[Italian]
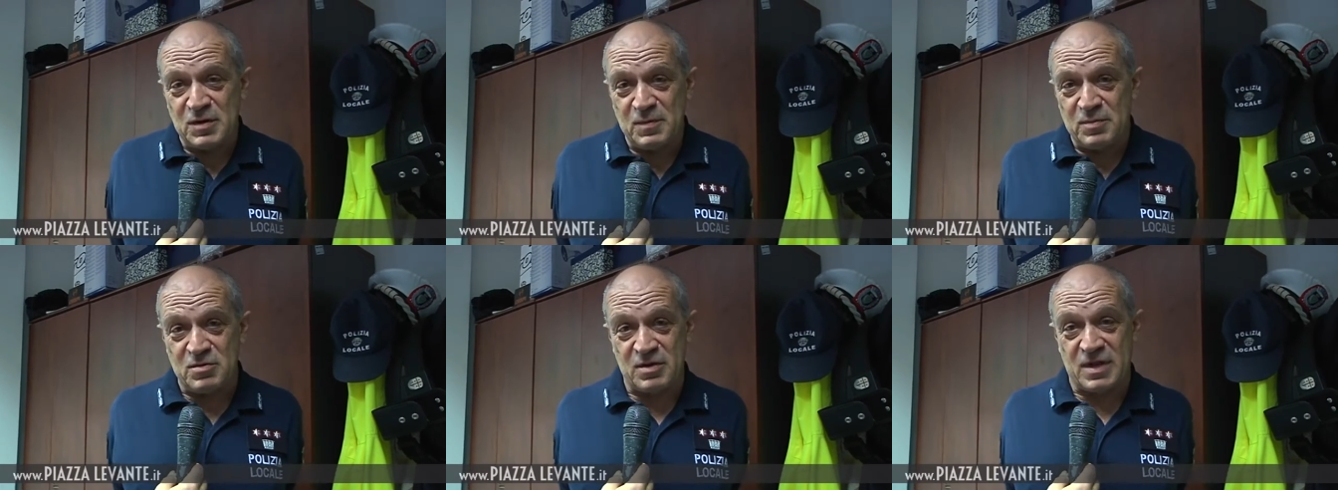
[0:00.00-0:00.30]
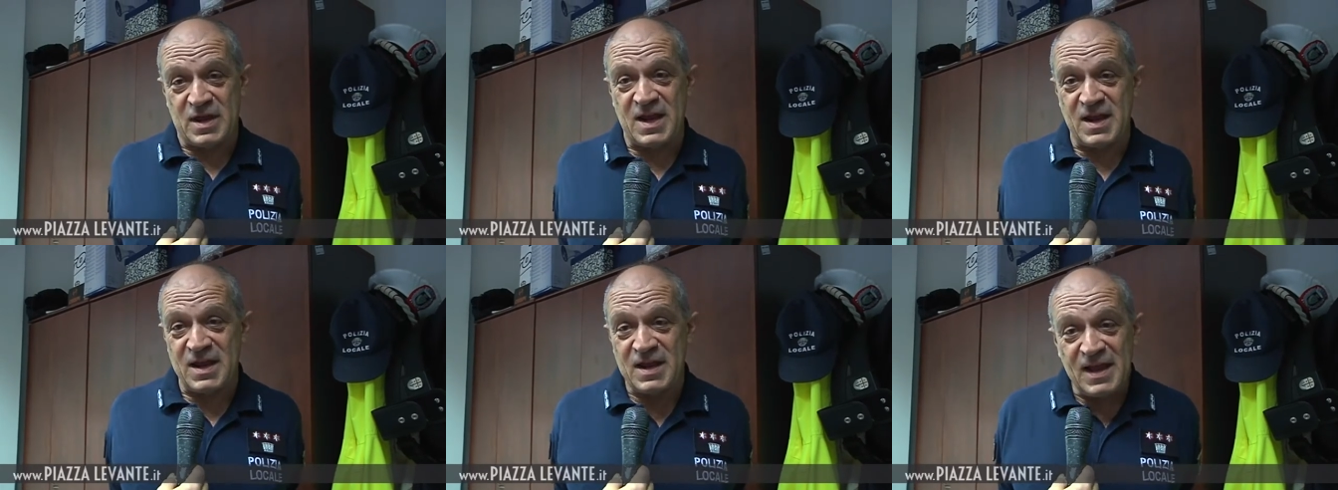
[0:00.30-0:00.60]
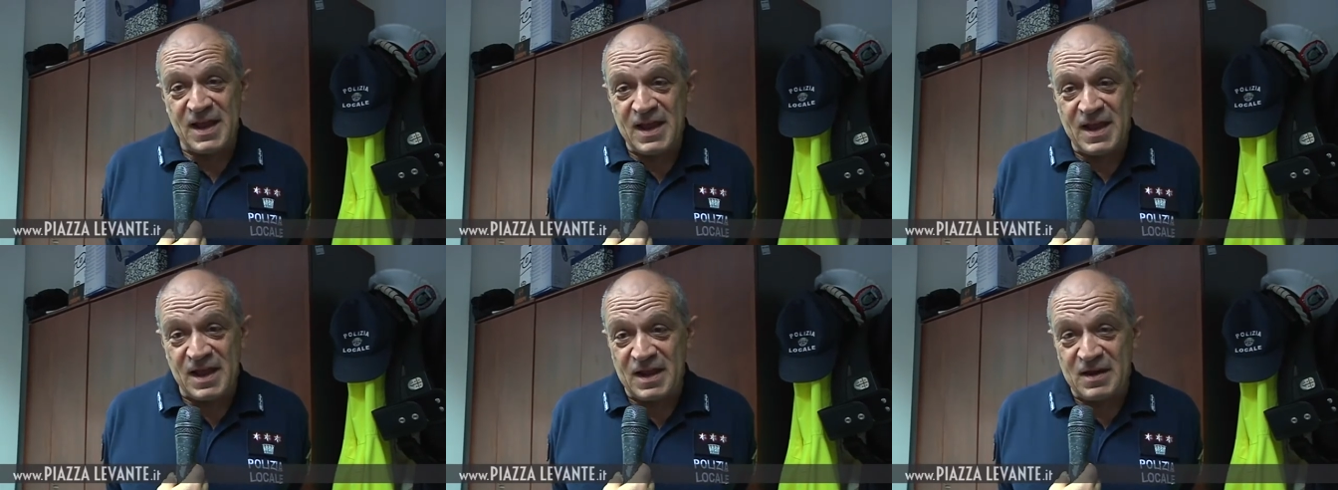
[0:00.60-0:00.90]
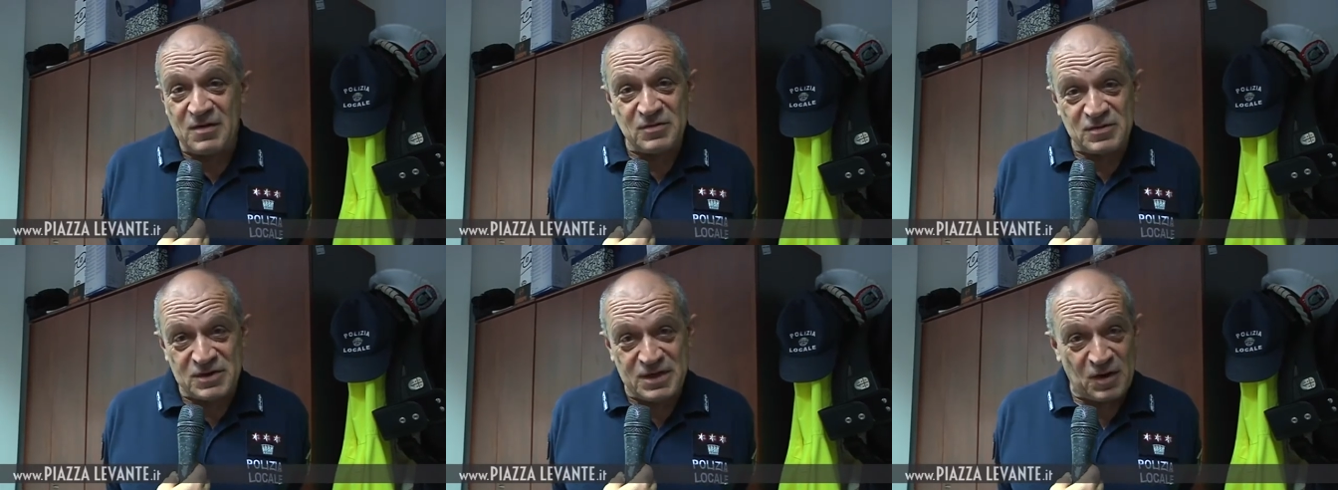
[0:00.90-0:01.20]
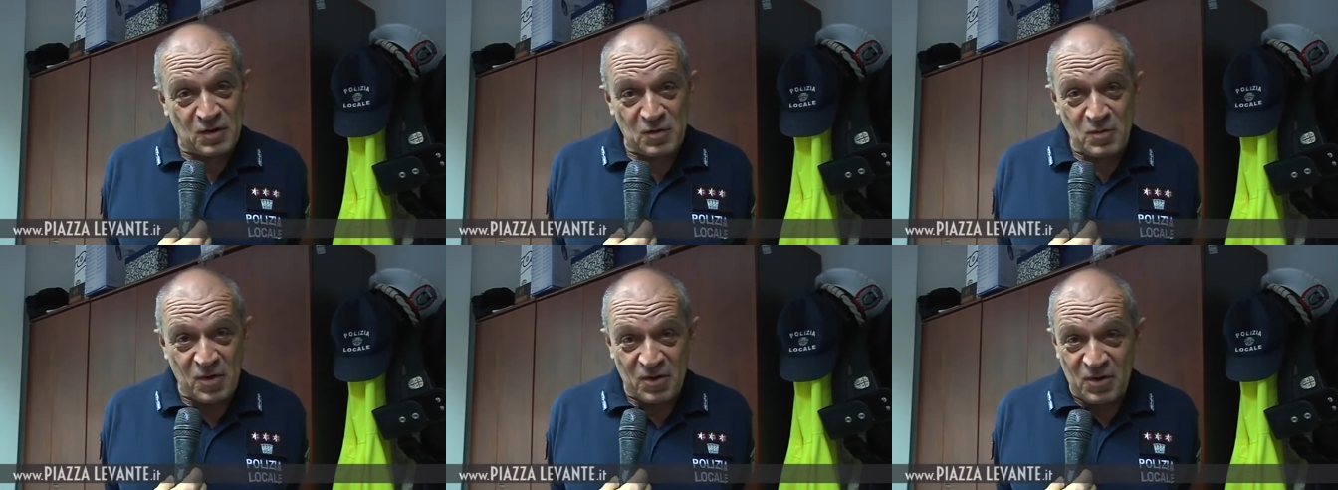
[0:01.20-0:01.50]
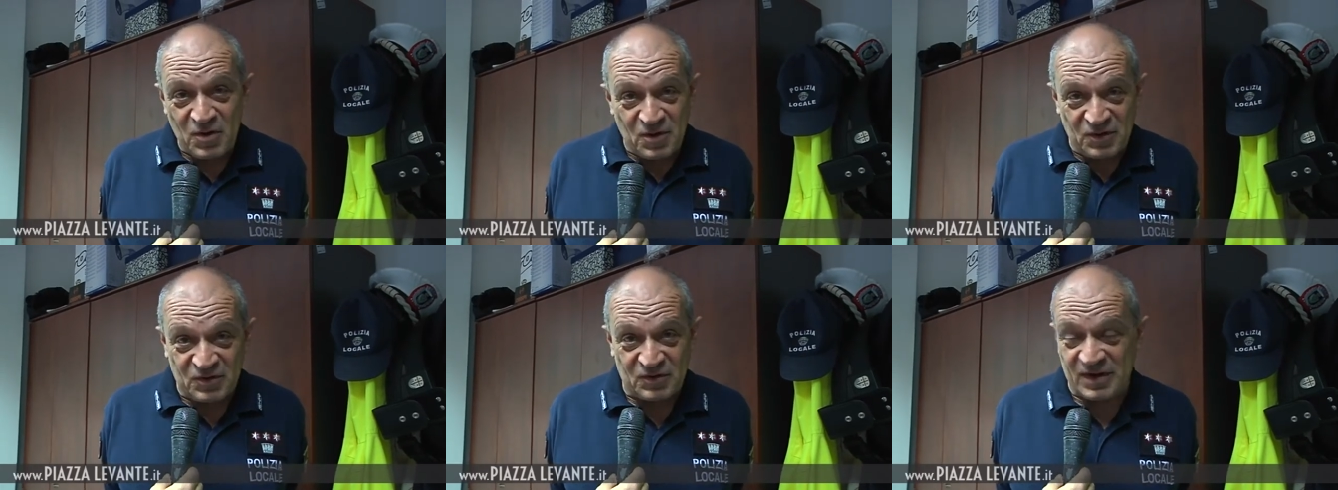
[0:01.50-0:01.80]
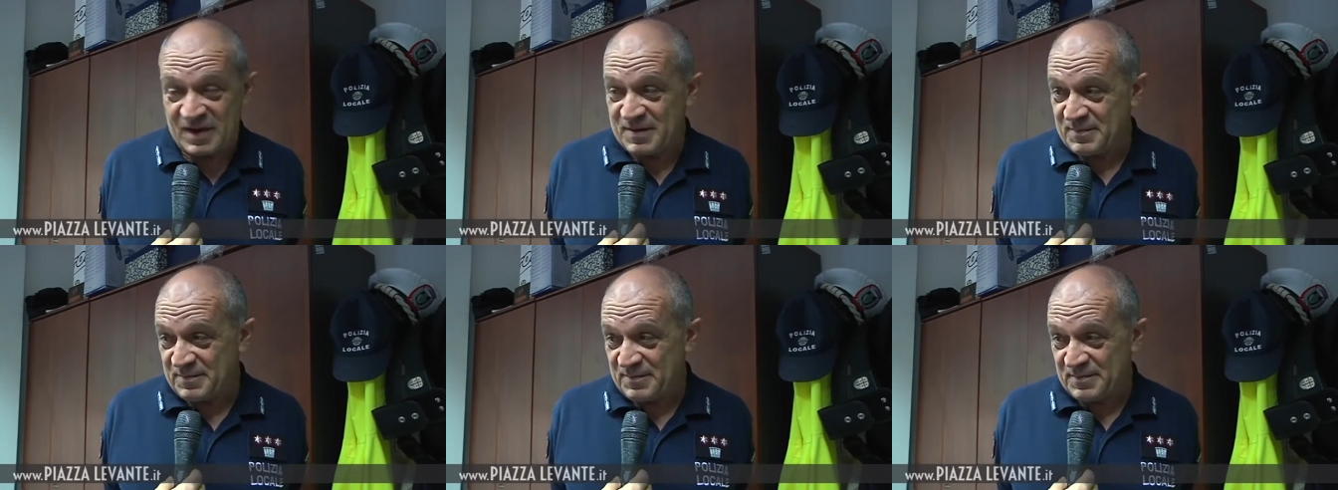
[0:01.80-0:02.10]
purché non sia
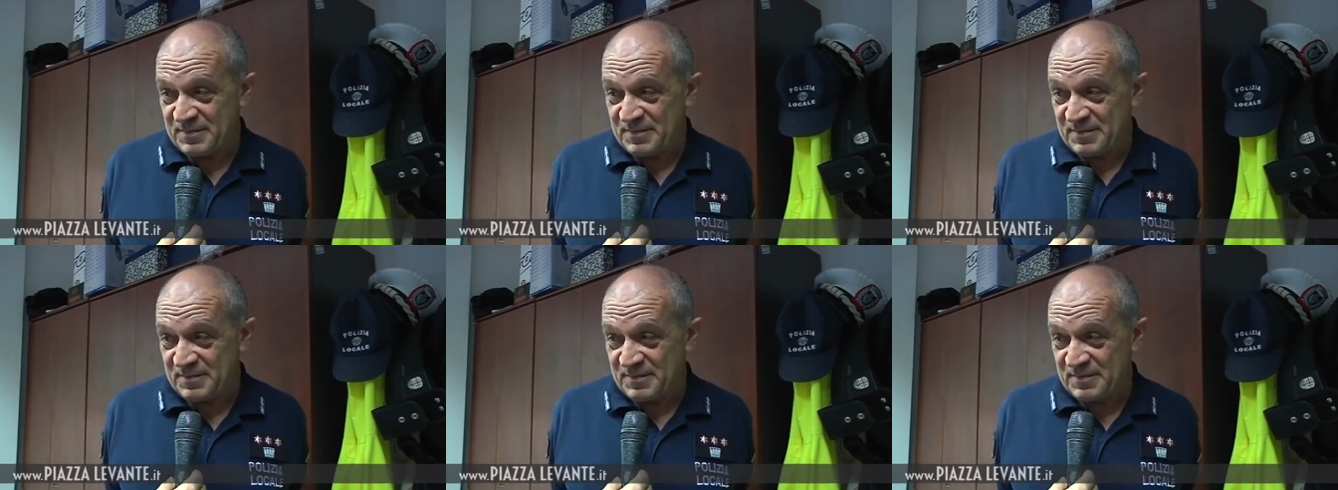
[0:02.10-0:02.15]
rumorosa.